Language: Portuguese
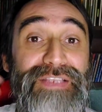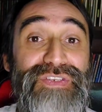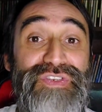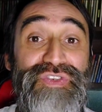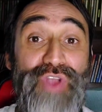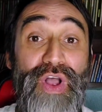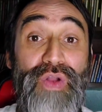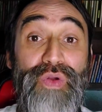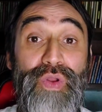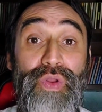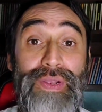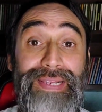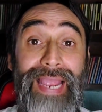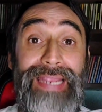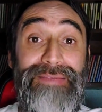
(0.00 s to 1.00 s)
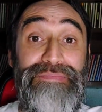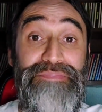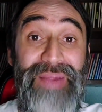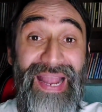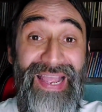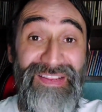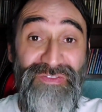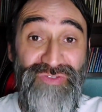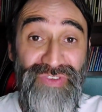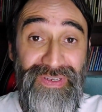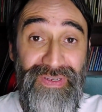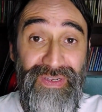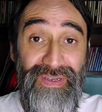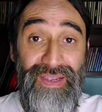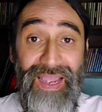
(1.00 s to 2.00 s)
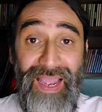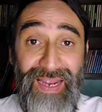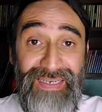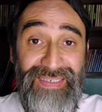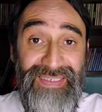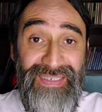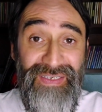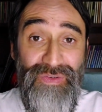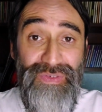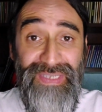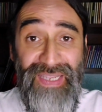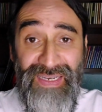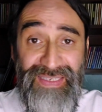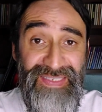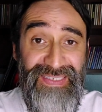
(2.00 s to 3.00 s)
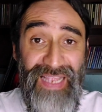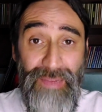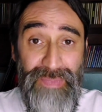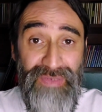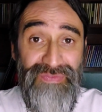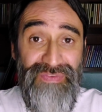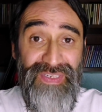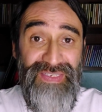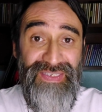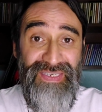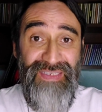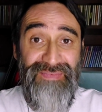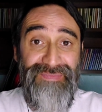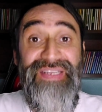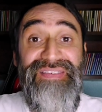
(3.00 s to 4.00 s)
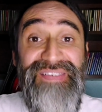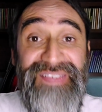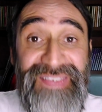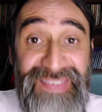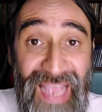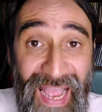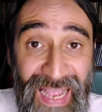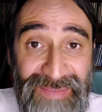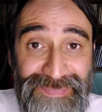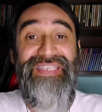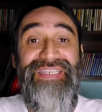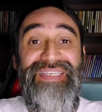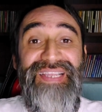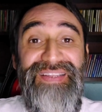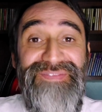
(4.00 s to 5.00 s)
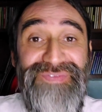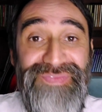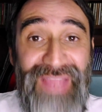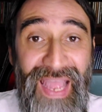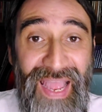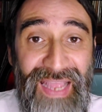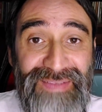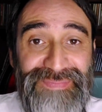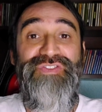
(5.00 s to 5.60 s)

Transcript: é só colocar em prática aquilo que eles sabem fazer: dançar, encantar,